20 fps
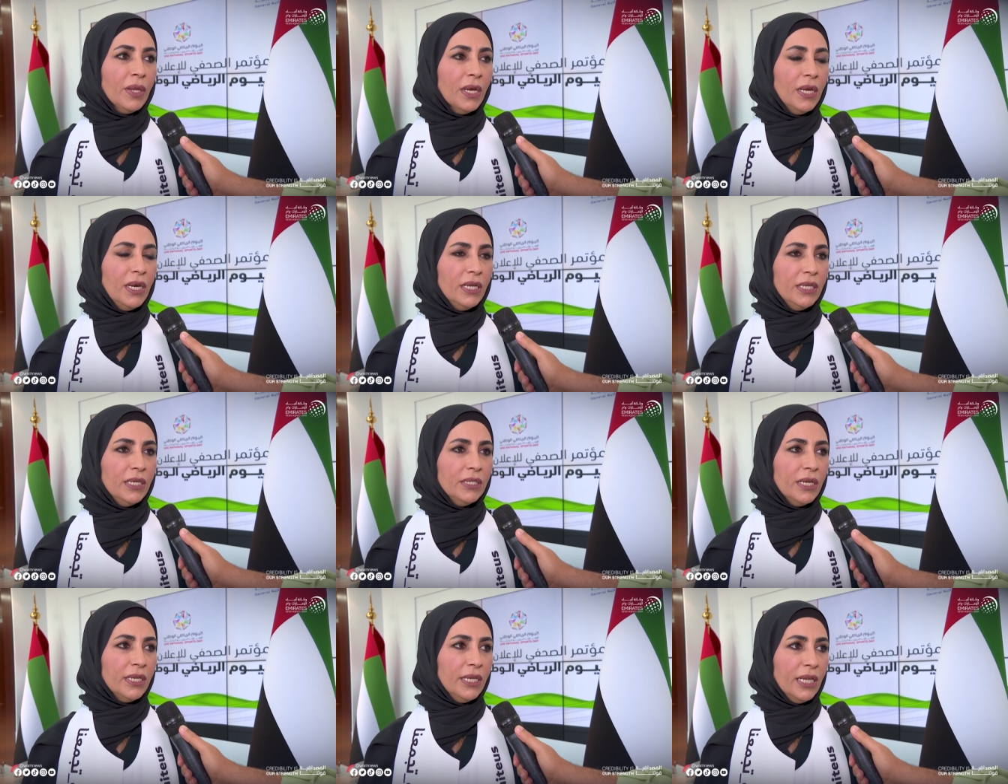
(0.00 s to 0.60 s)

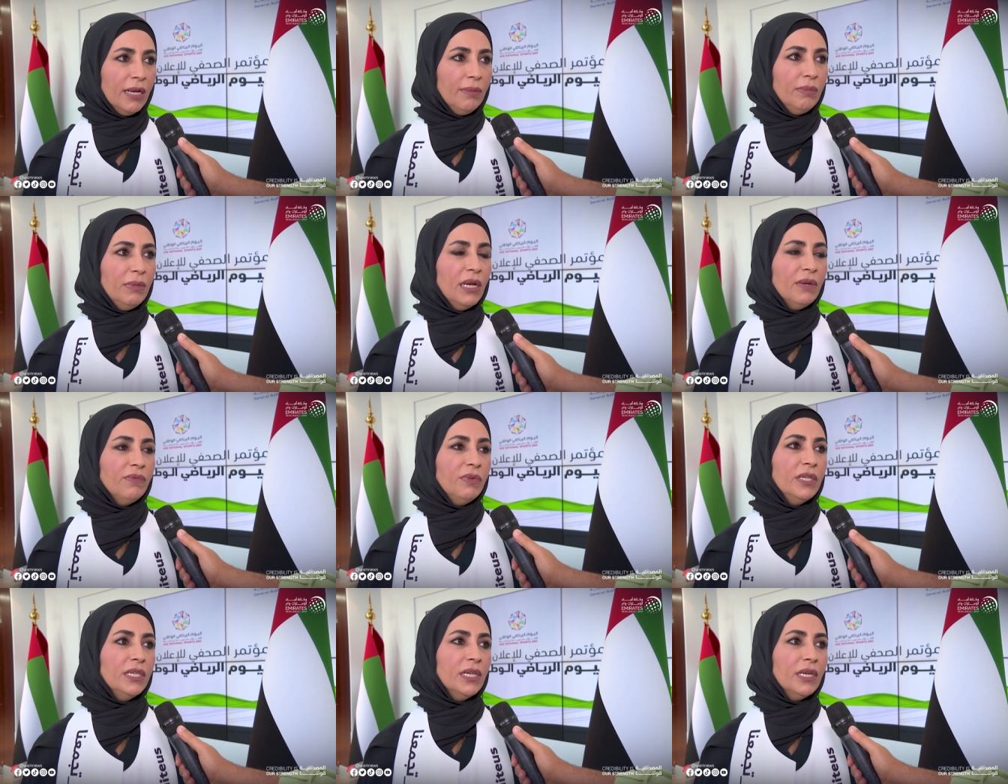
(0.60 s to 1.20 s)
التي تدعمنا
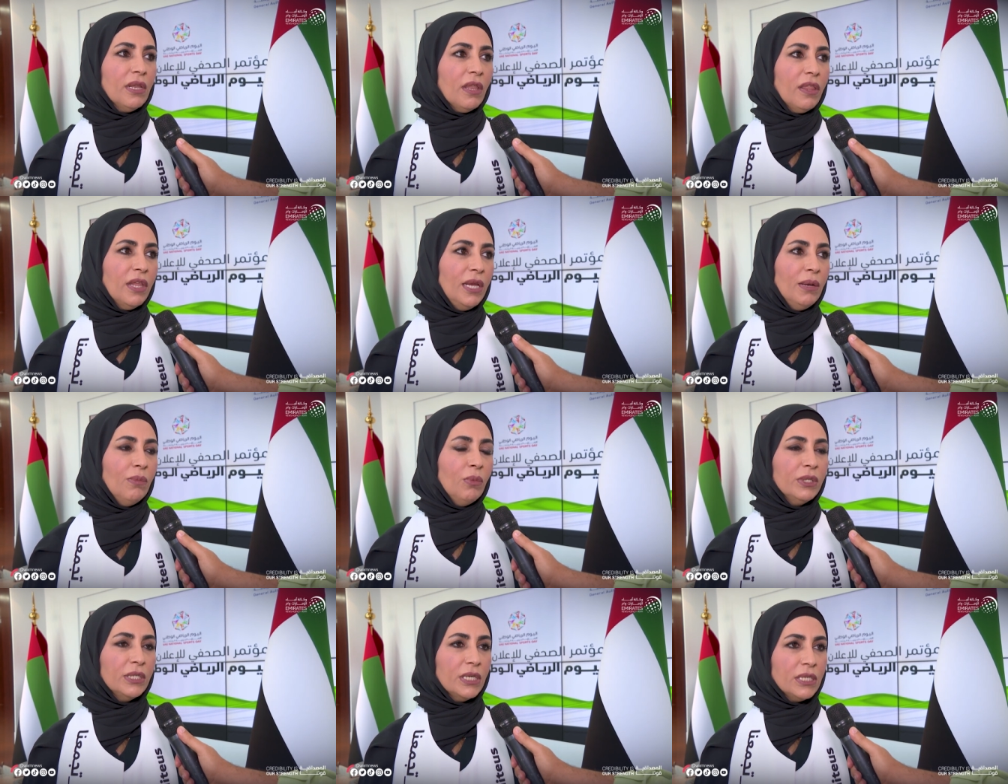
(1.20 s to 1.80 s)
في
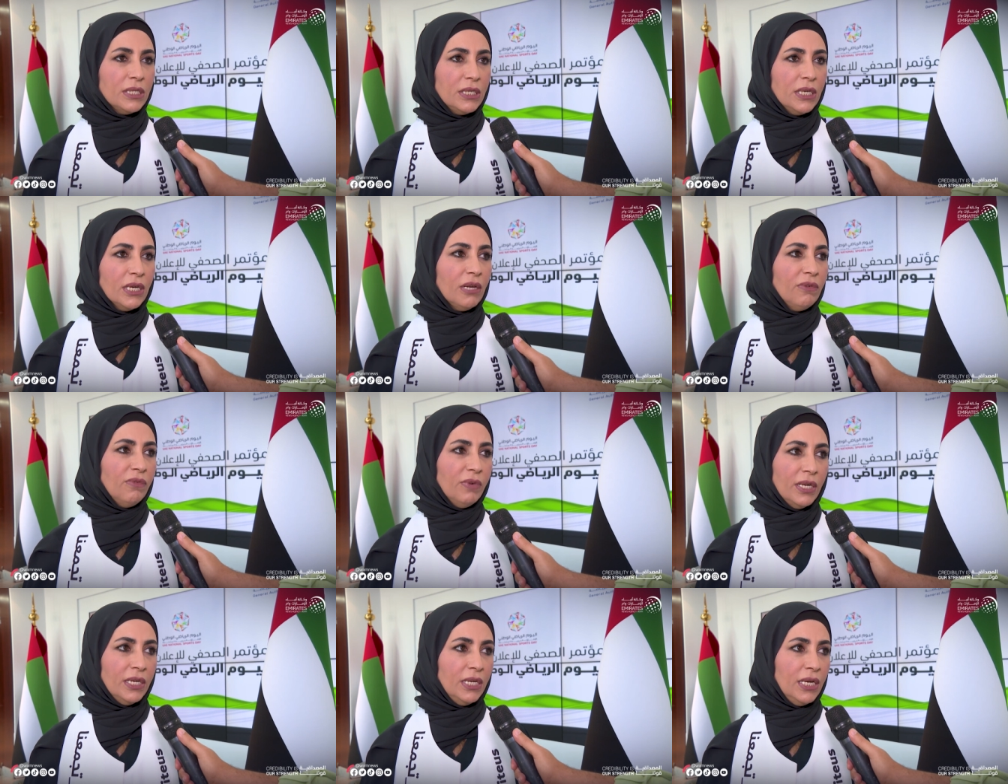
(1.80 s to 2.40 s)
تنظيم وتنسيق
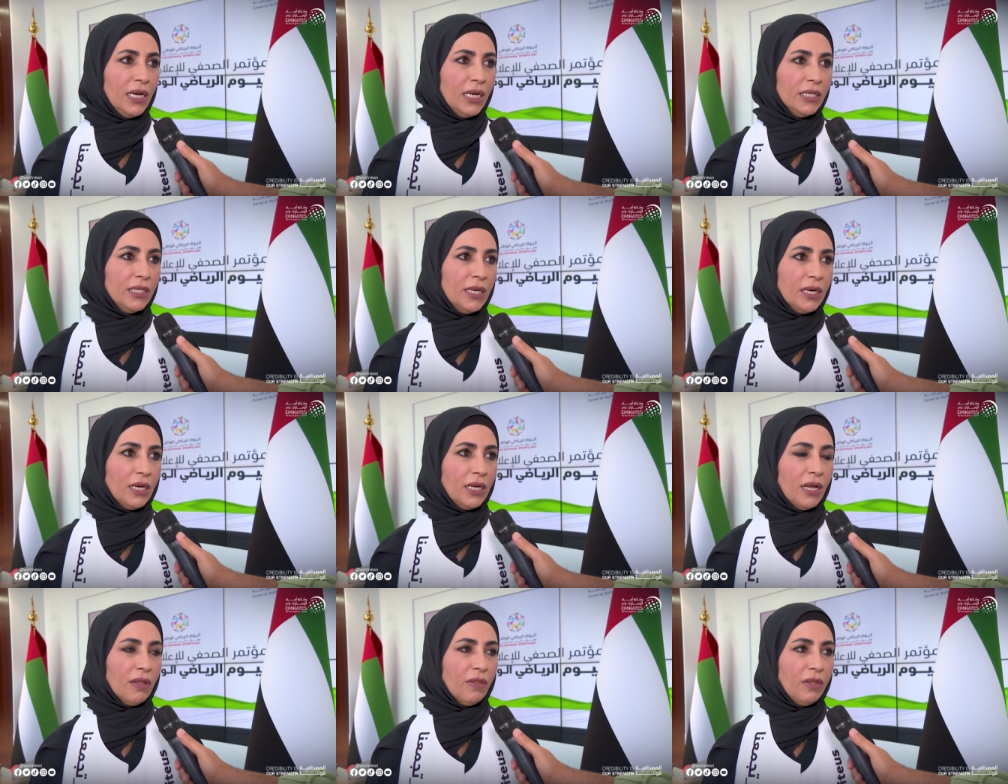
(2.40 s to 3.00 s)
الفعاليات
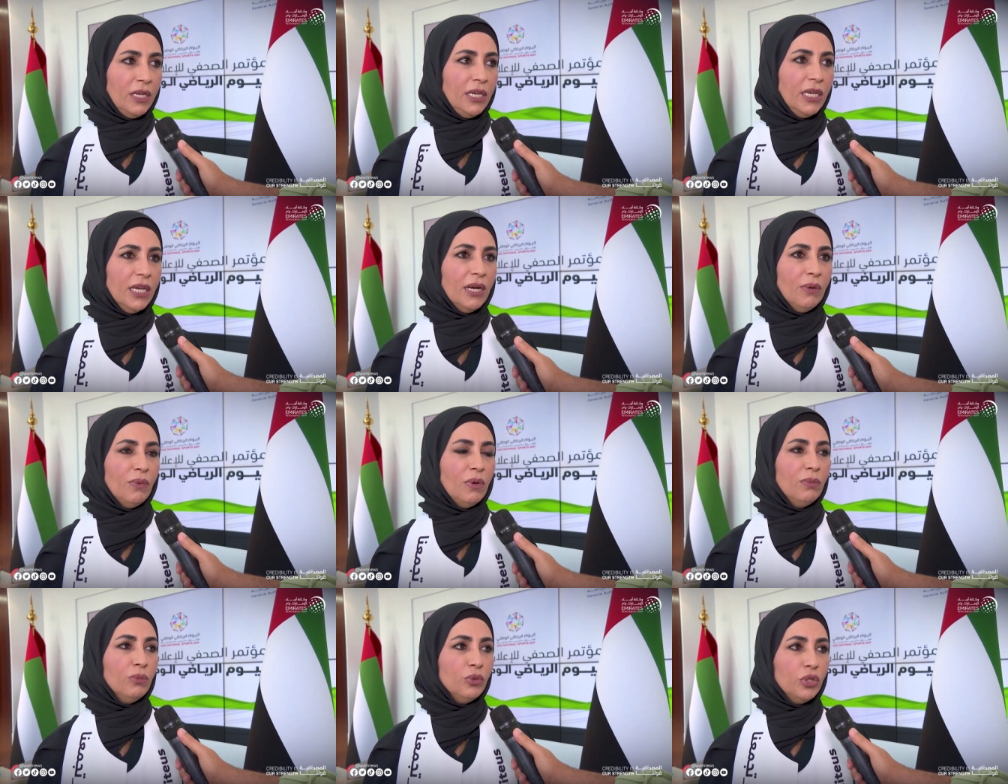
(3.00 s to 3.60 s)
الرياضيه
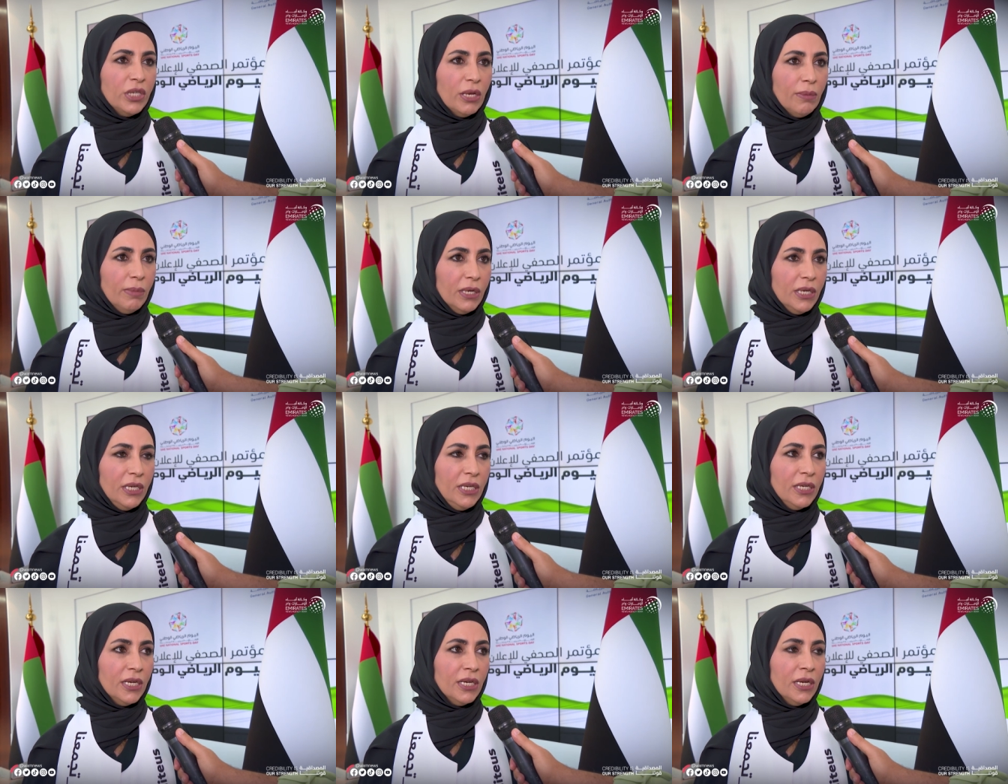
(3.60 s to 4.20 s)

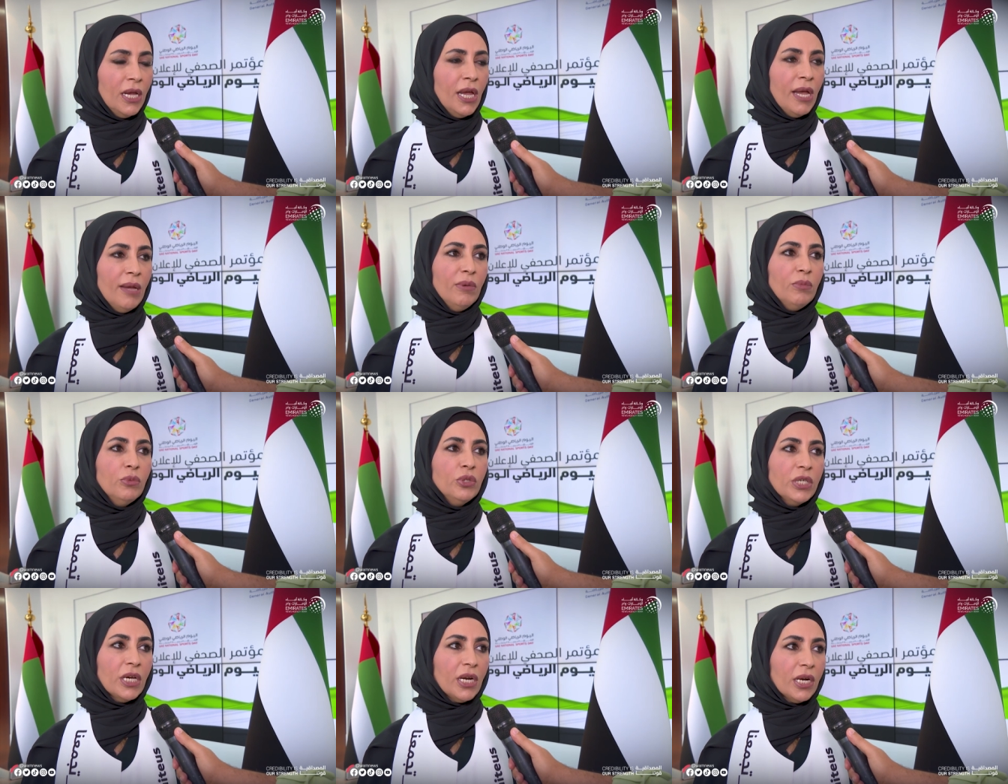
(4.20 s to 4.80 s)
والمجتمعيه
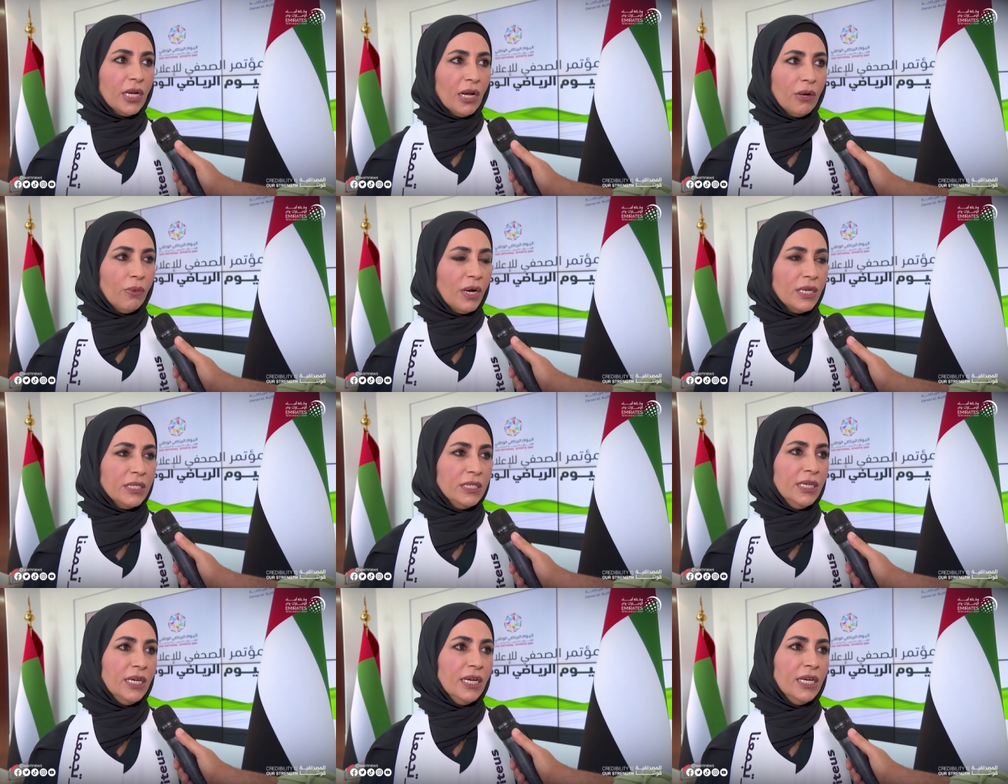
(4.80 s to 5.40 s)
بمشاركه
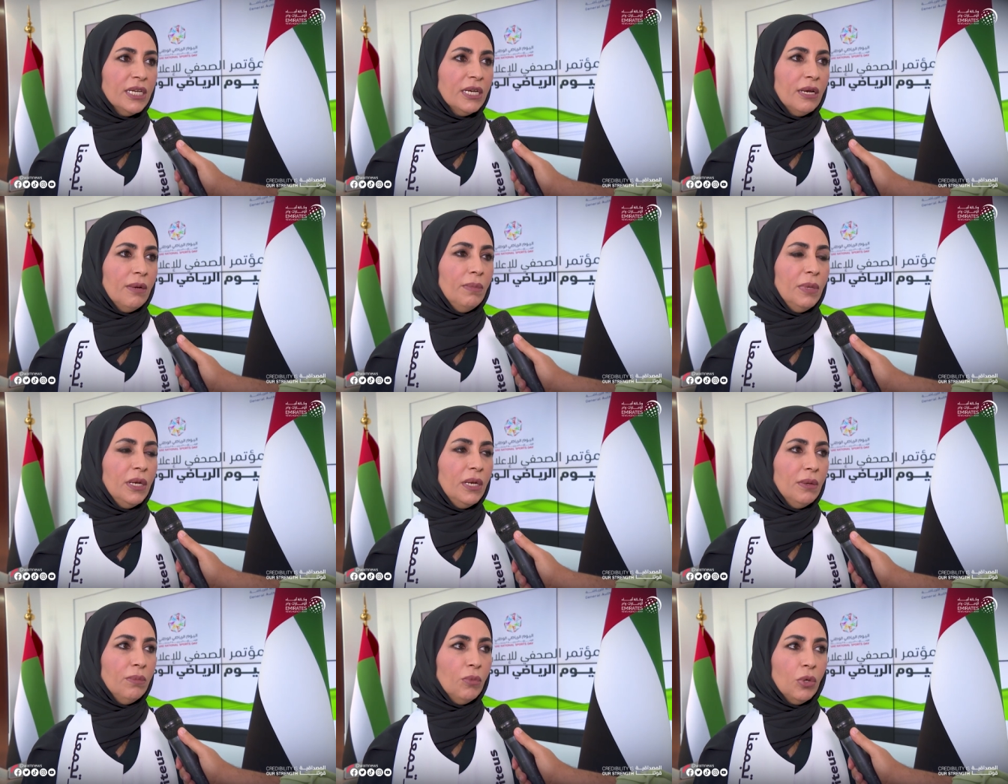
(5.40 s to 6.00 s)
واسعه
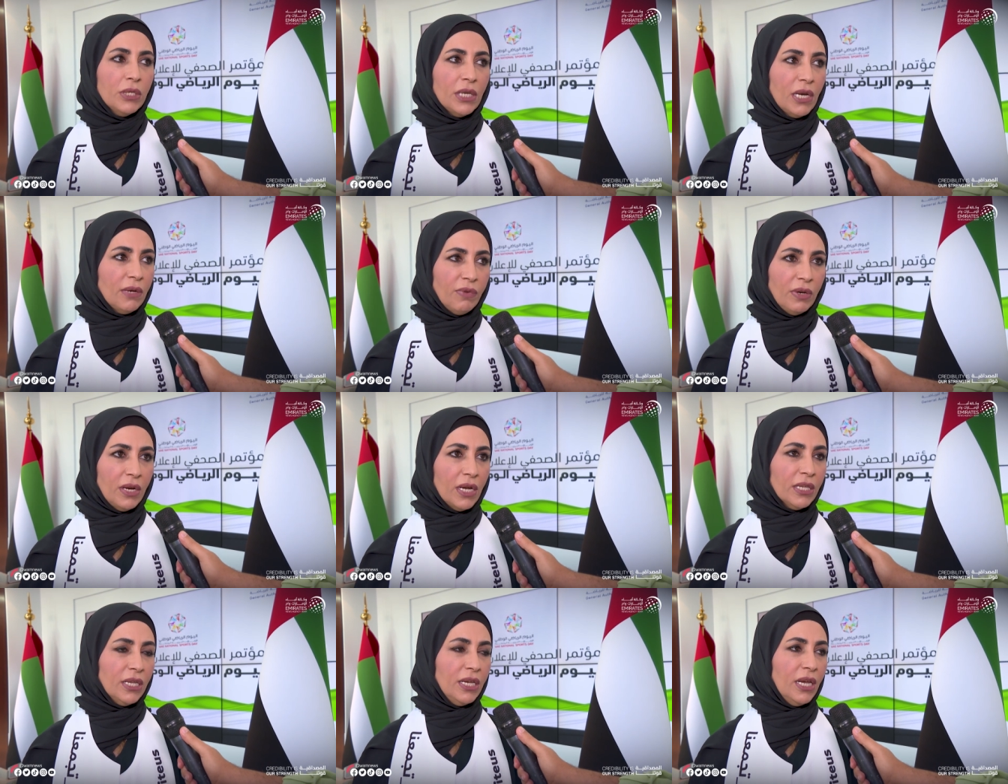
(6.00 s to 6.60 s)
من مختلف
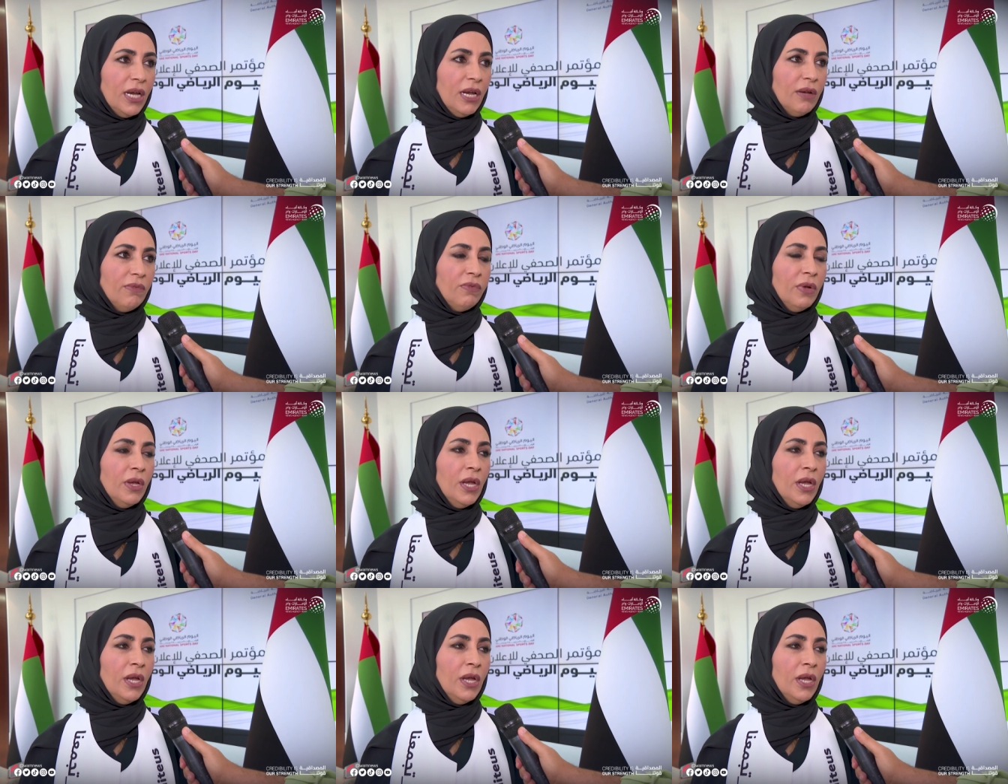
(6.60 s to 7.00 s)
الاطياف